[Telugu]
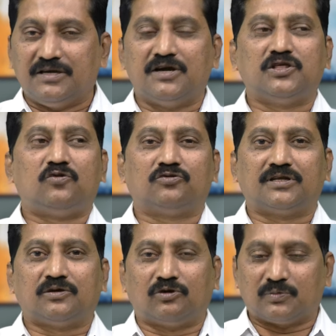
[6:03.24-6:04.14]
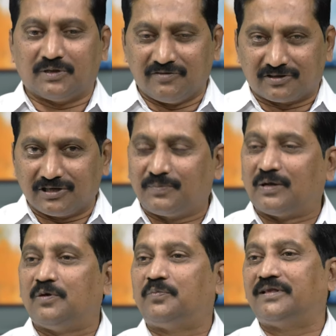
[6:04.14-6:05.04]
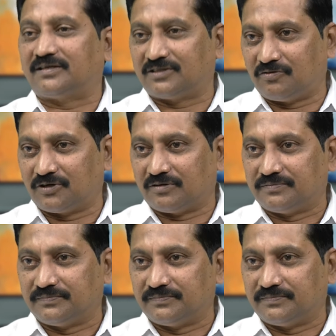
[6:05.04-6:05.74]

ఏదో ఉందని కొంతమంది వ్యక్తులు భ్రమింపజేస్తూ ఉంటాం